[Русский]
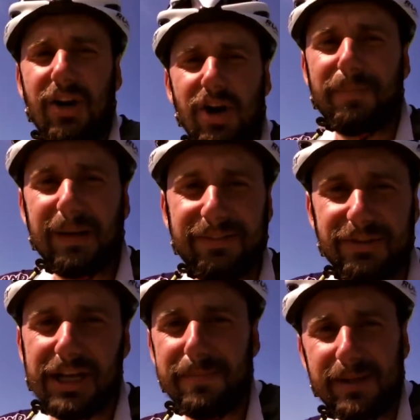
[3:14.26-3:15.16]
Ох,
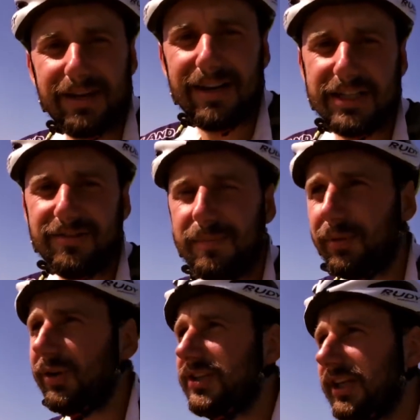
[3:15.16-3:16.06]
поотвечать бы на ваши
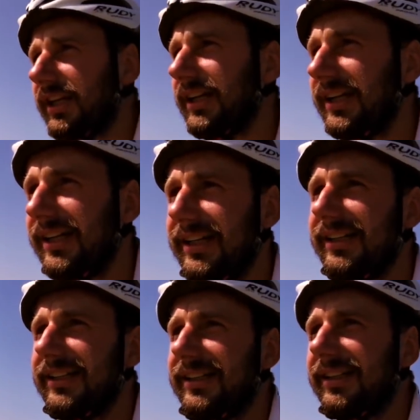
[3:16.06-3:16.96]
вопросики.
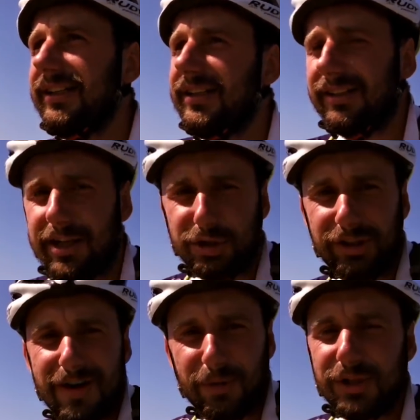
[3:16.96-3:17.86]
Да
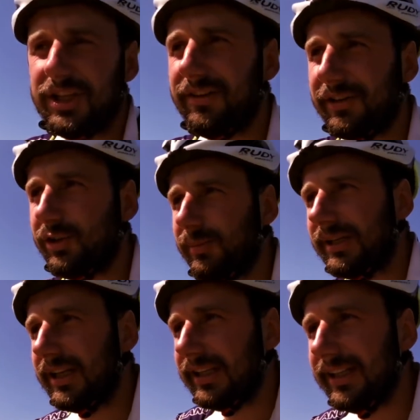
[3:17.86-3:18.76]
что-то вопросиков
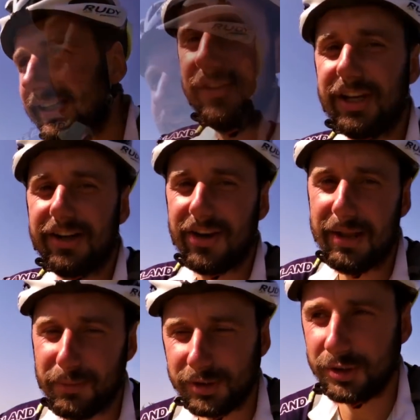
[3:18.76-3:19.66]
особо нет. Все
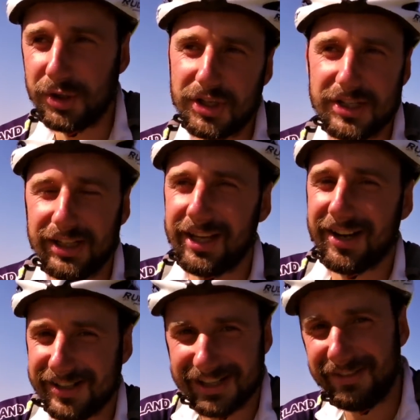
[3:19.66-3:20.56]
говорят просто, что недельки
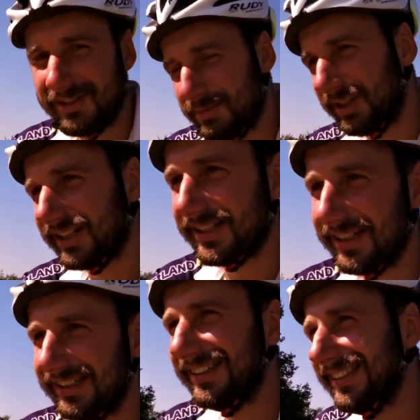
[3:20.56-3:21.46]
красавцы,
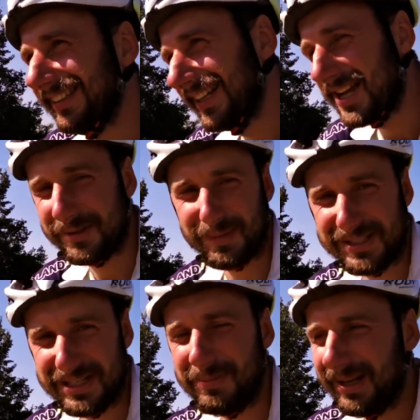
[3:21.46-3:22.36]
молодцы.
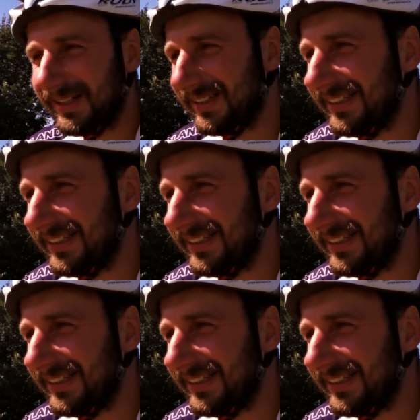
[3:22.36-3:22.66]
Спасибо.